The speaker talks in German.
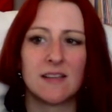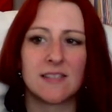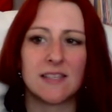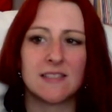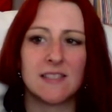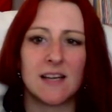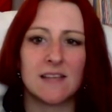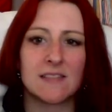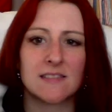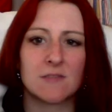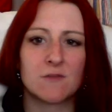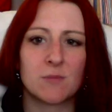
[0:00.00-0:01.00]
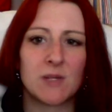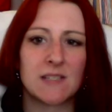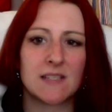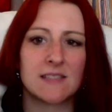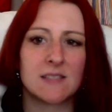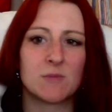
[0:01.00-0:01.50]
Der Tierarzt informiert
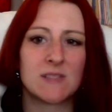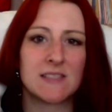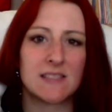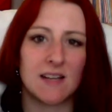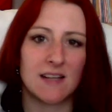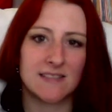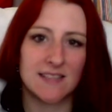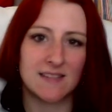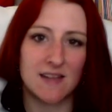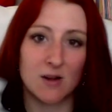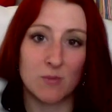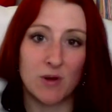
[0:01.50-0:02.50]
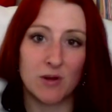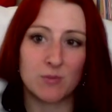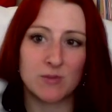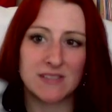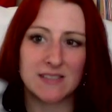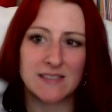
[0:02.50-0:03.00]
dann den mit Sicherheit sehr dankbaren
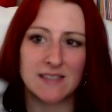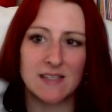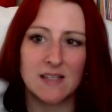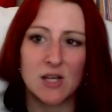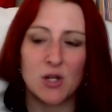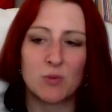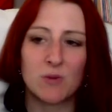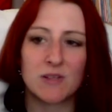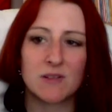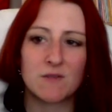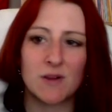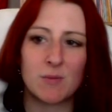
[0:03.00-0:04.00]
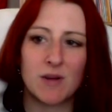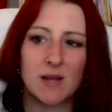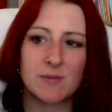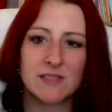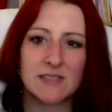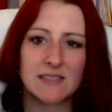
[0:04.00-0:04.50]
Besitzer über den
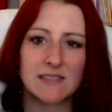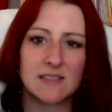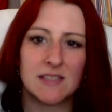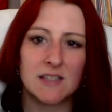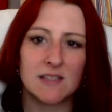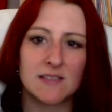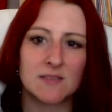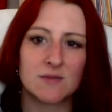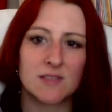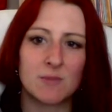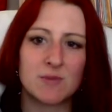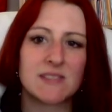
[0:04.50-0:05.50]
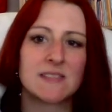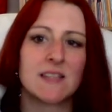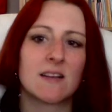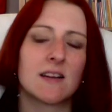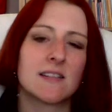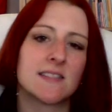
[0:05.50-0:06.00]
Verbleib seines Tieres und der Besitzer
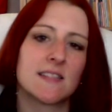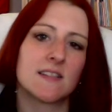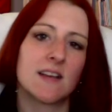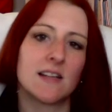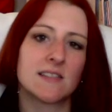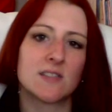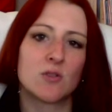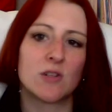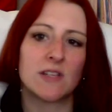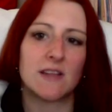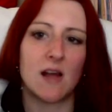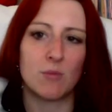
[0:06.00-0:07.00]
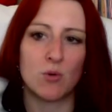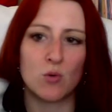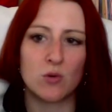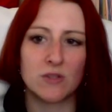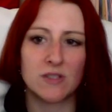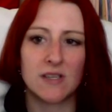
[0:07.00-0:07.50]
kann seine Katze dort dann
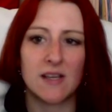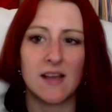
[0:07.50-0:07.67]
abholen.